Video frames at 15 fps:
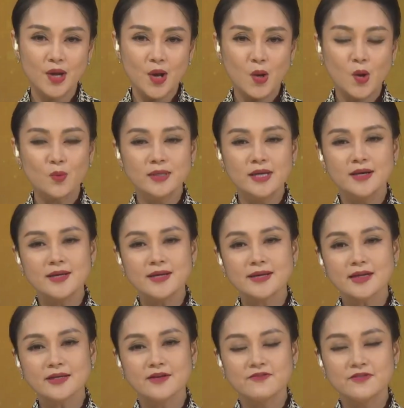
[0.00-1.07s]
Cùng với
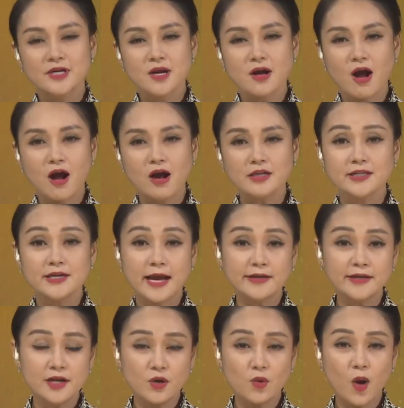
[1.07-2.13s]
các địa phương có dự án
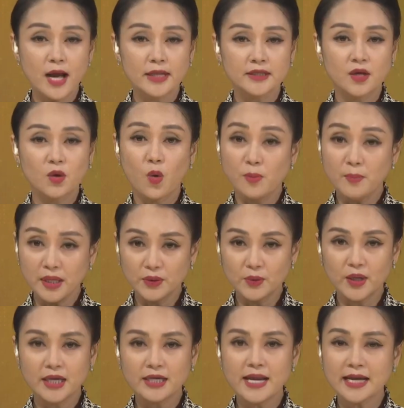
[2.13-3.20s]
đi qua thì quận Bình
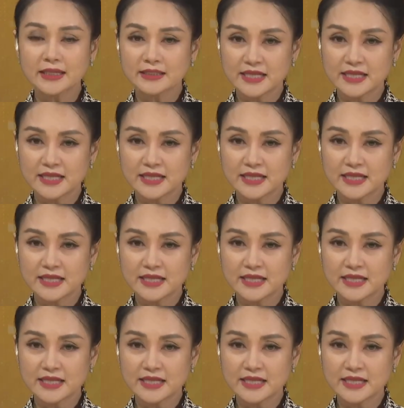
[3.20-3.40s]
Thủy đang